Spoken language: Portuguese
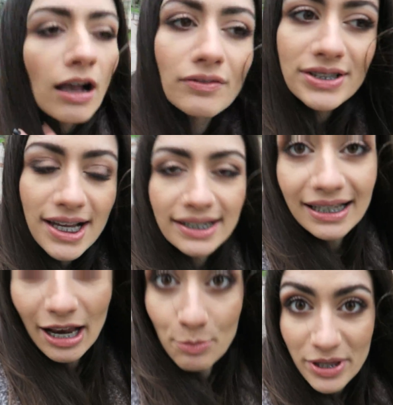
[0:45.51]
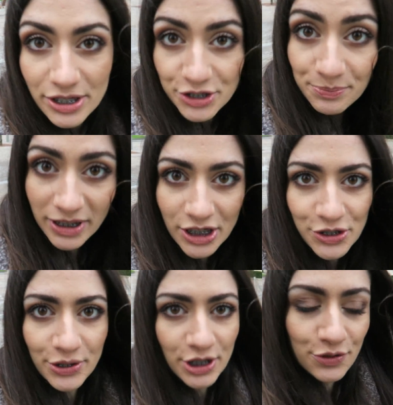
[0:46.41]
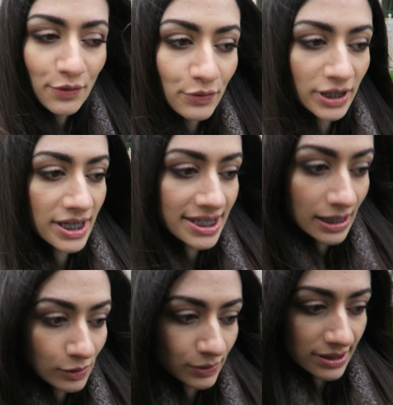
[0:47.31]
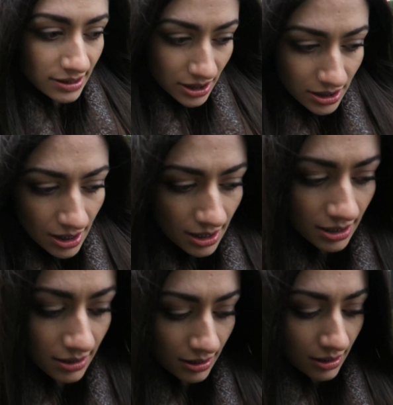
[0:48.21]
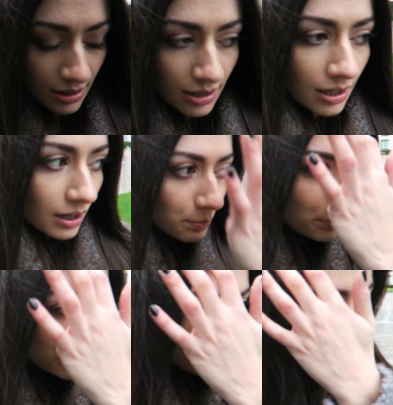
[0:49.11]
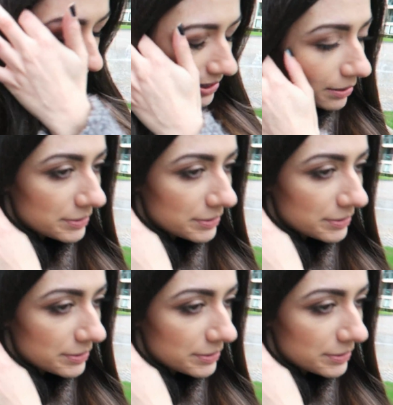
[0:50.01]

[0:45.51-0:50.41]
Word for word: Covent Garden é uma das minhas zonas favoritas em Londres porque eu acho que